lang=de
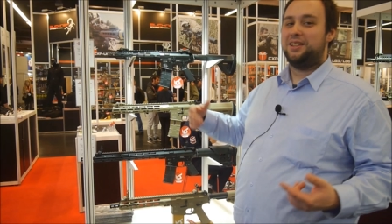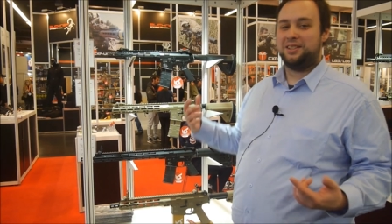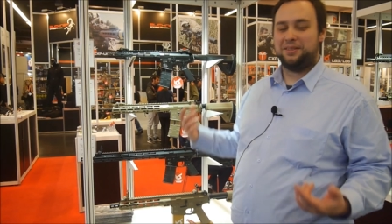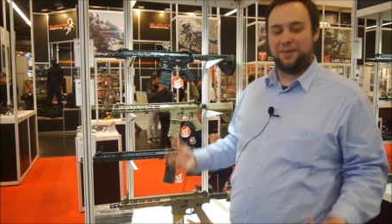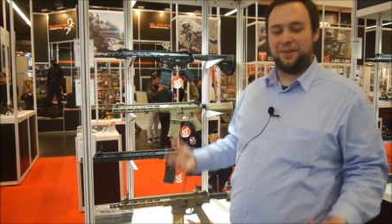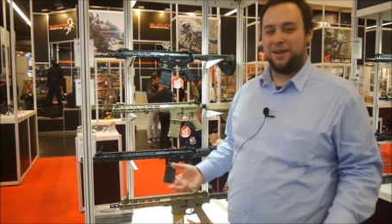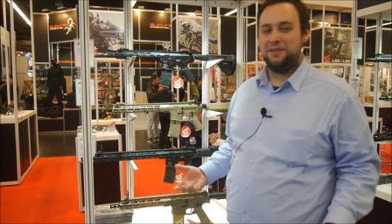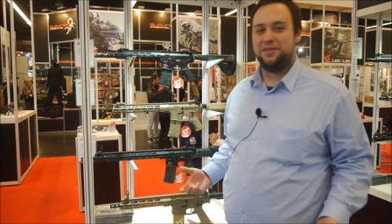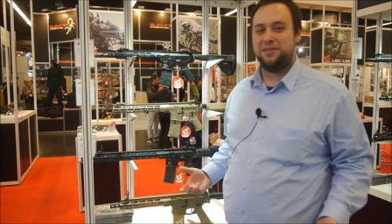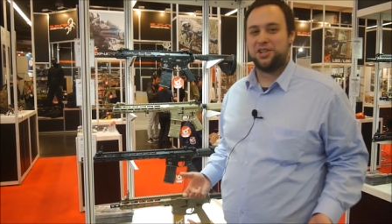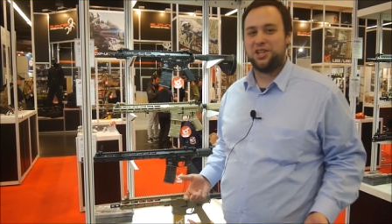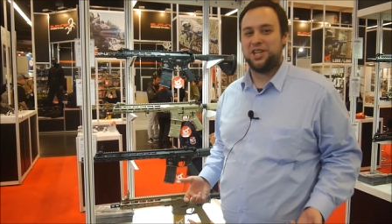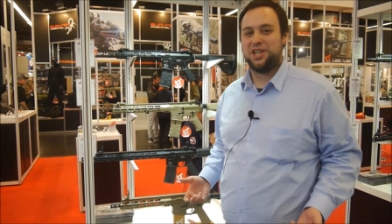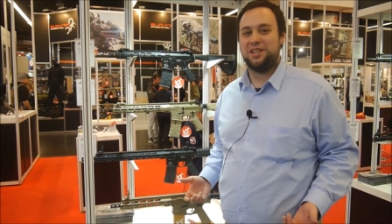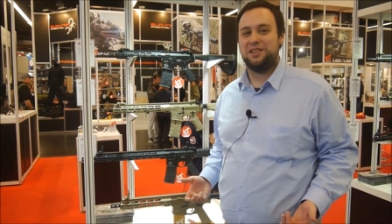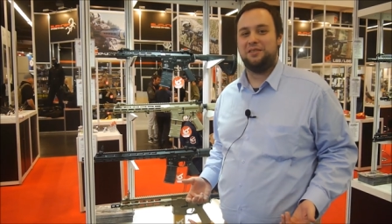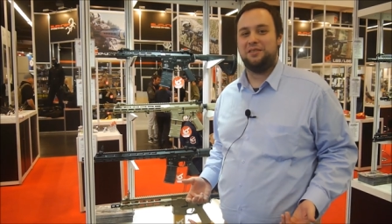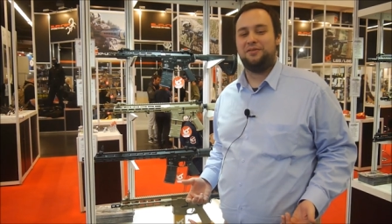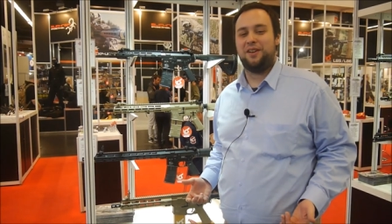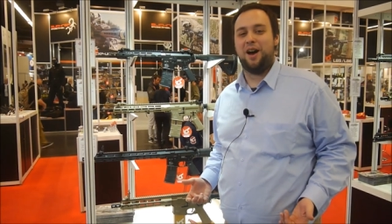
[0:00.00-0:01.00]
zwei
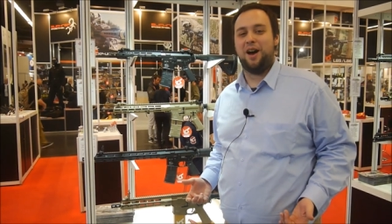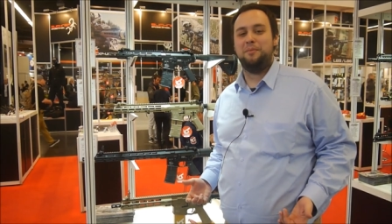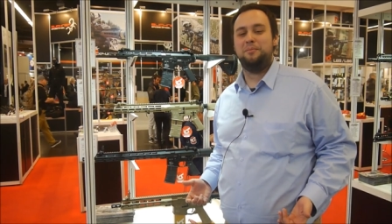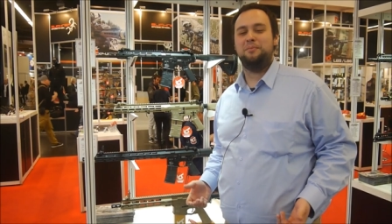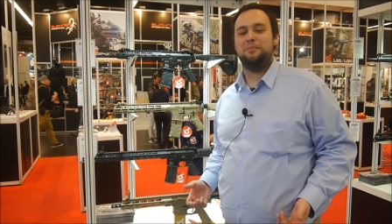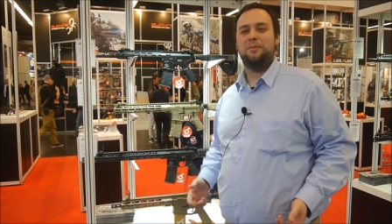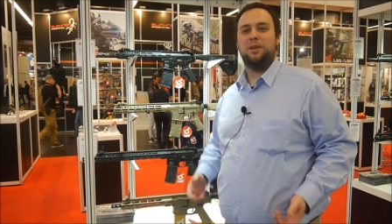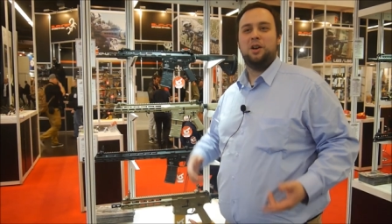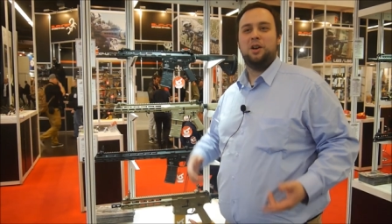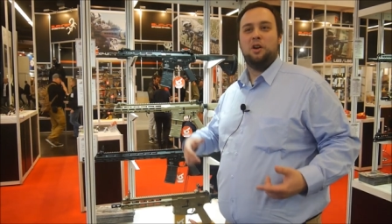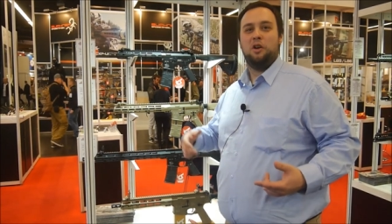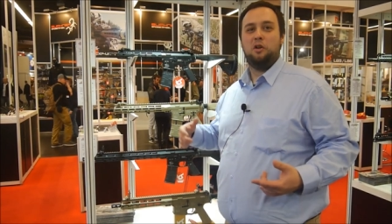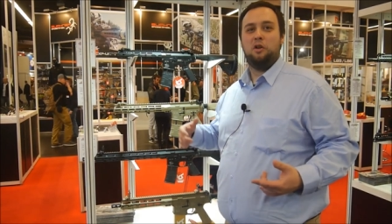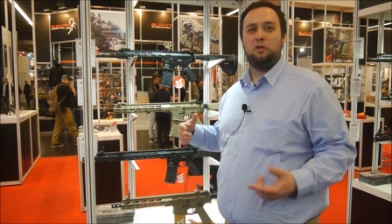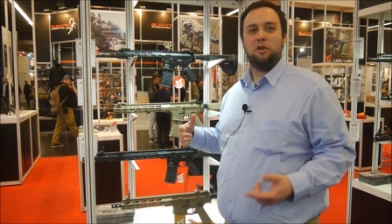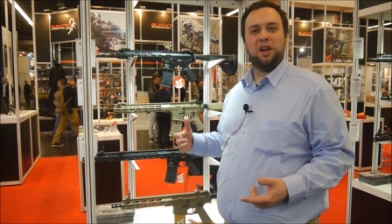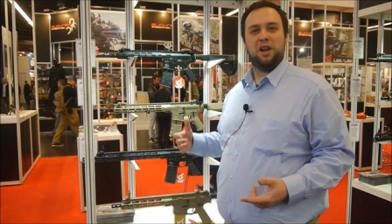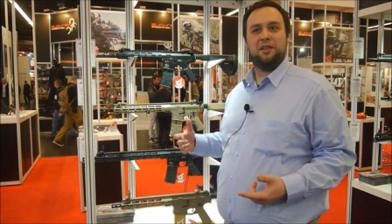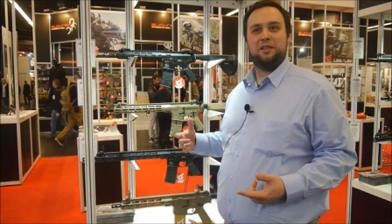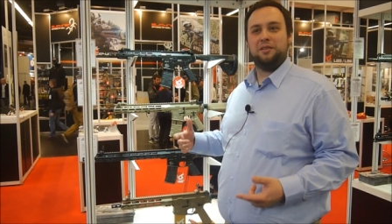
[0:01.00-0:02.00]
verschiedene Farben
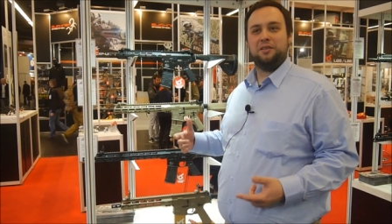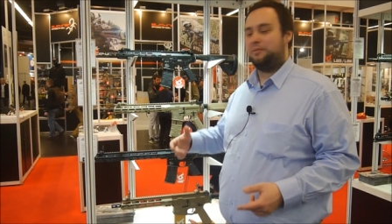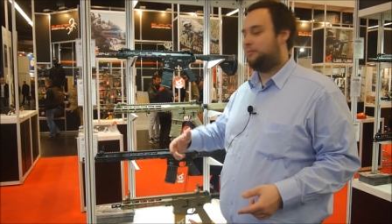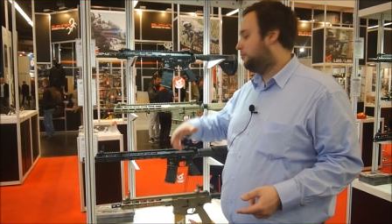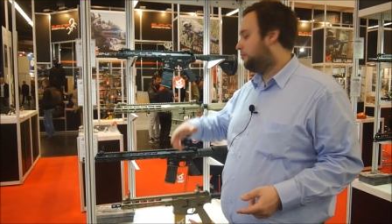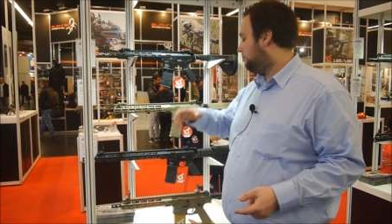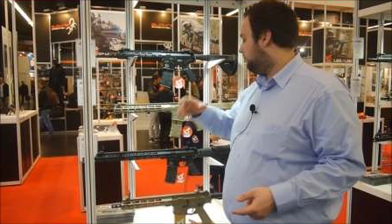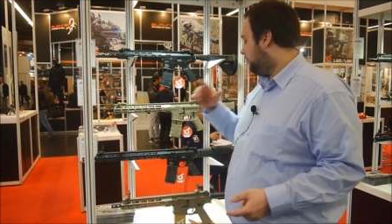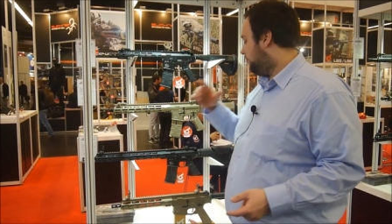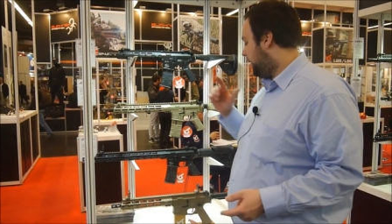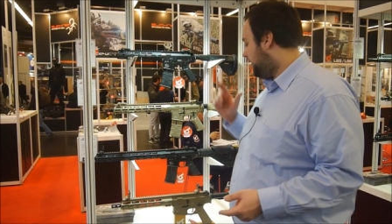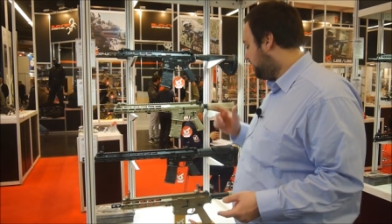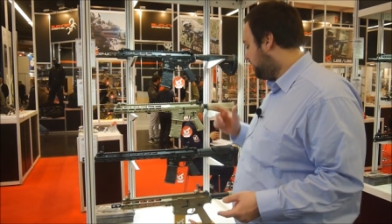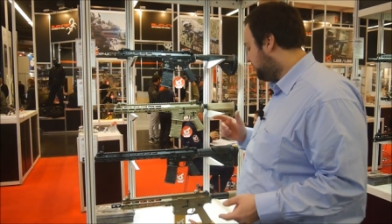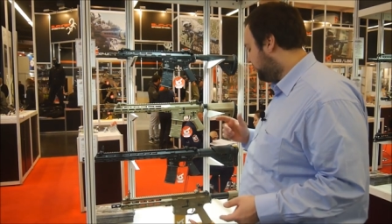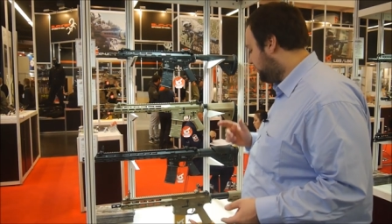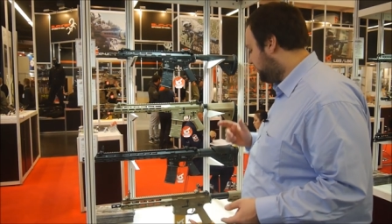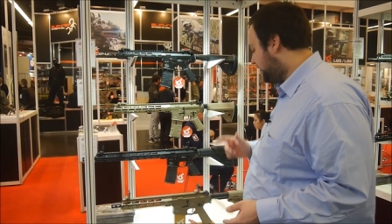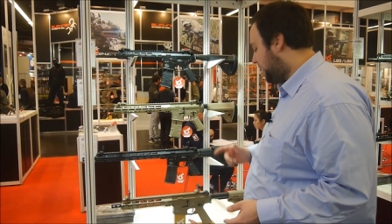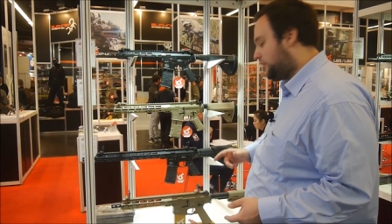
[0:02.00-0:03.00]
oder
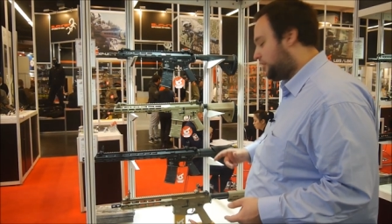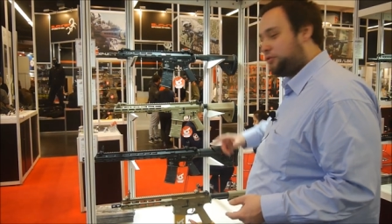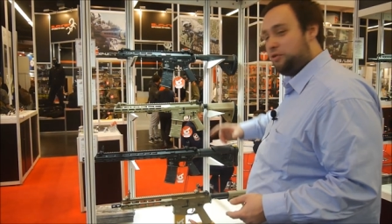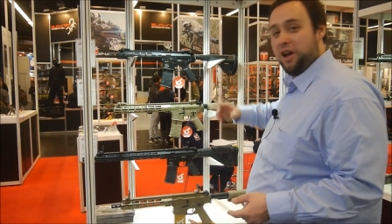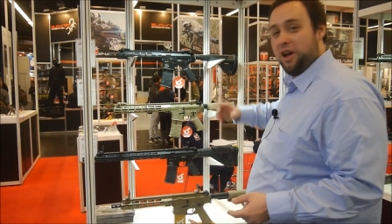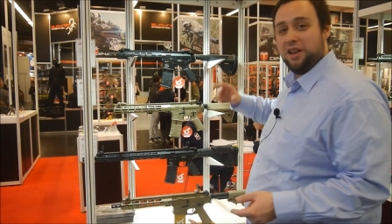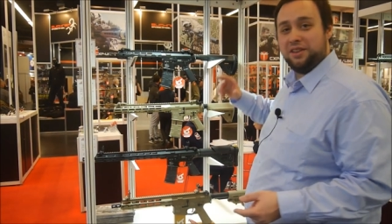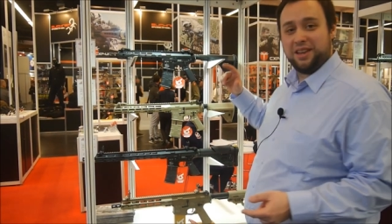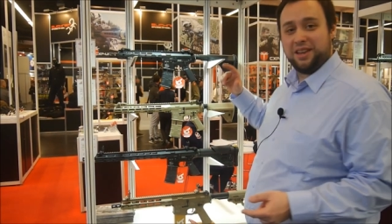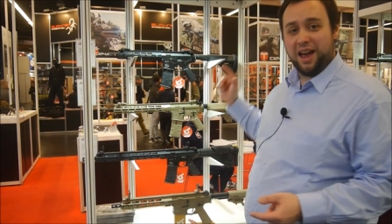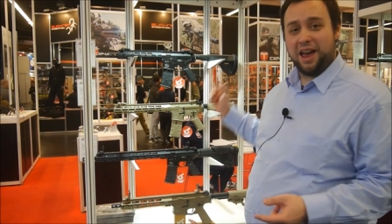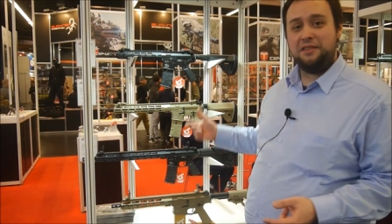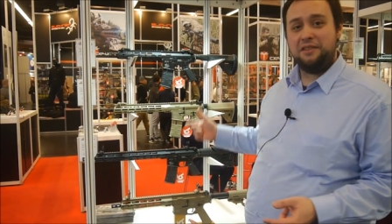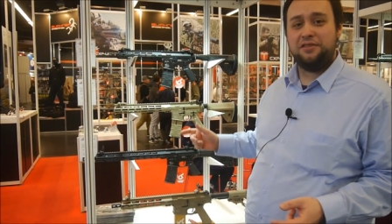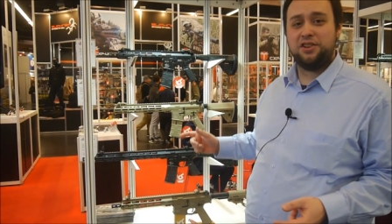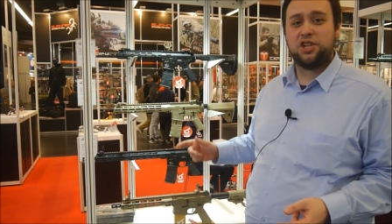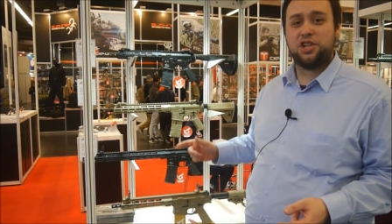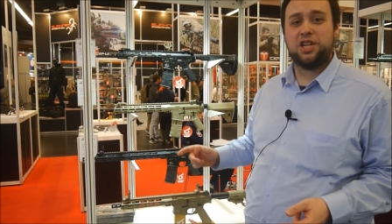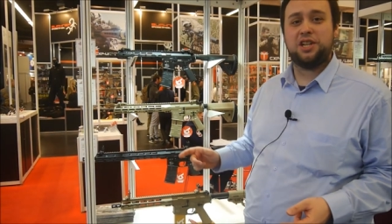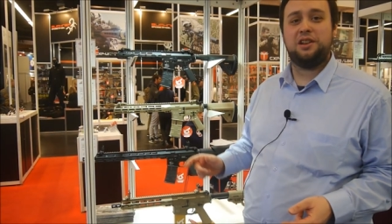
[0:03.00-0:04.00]
meines Wissens nach sogar drei
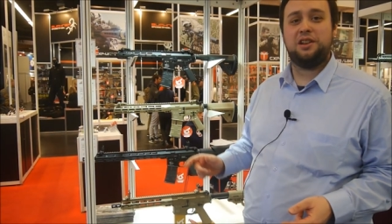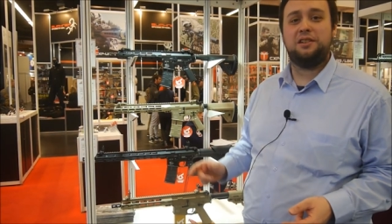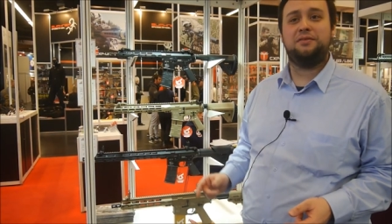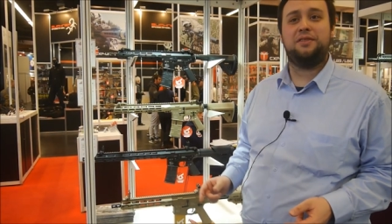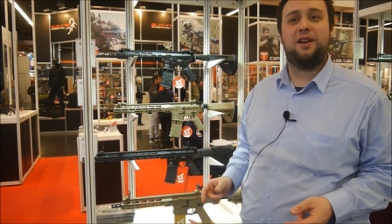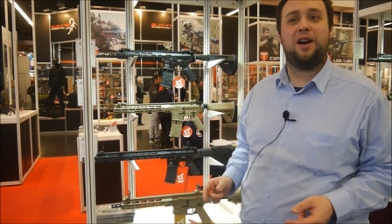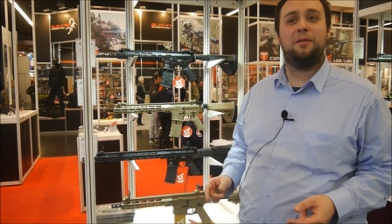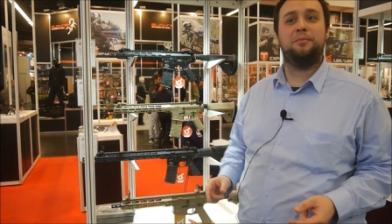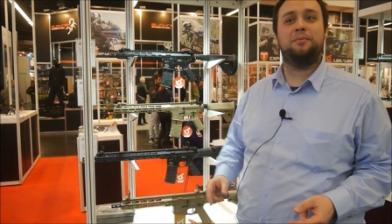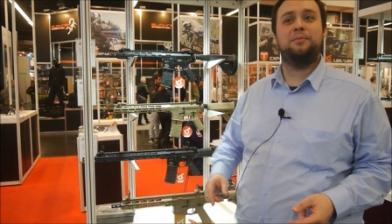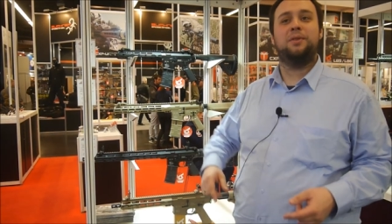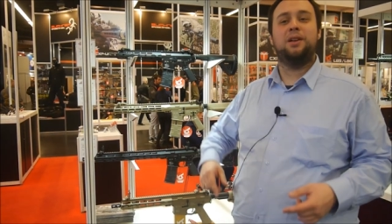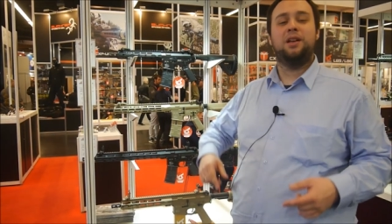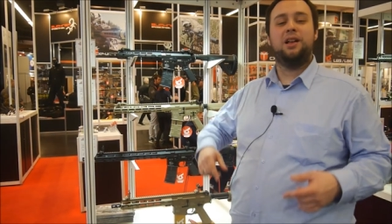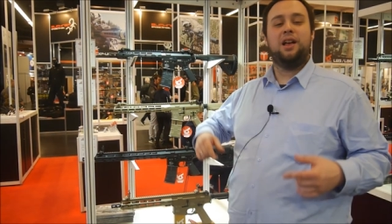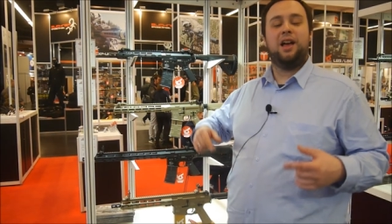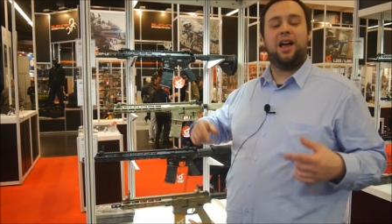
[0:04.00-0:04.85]
verschiedenen Farben.